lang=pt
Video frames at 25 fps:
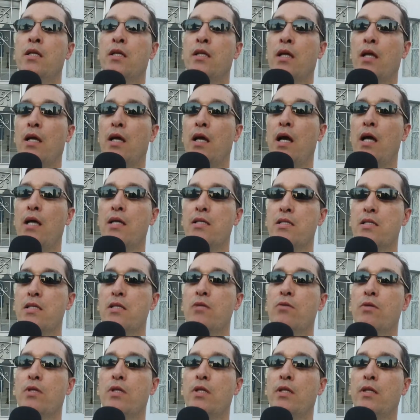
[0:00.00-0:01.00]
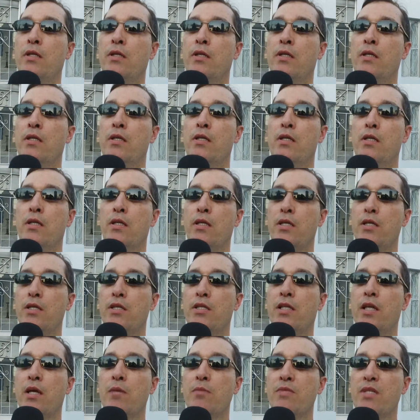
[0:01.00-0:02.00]
que a razão que, que
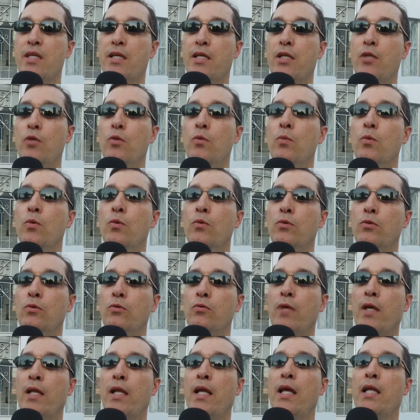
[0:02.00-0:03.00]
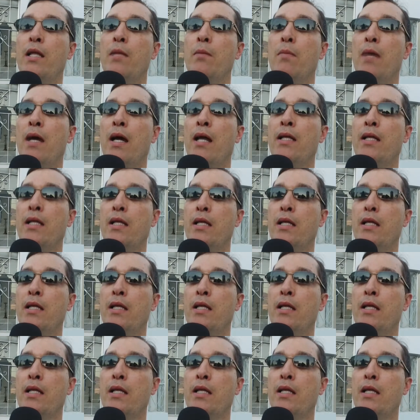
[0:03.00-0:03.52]
estamos aqui no mundo não é nada mais,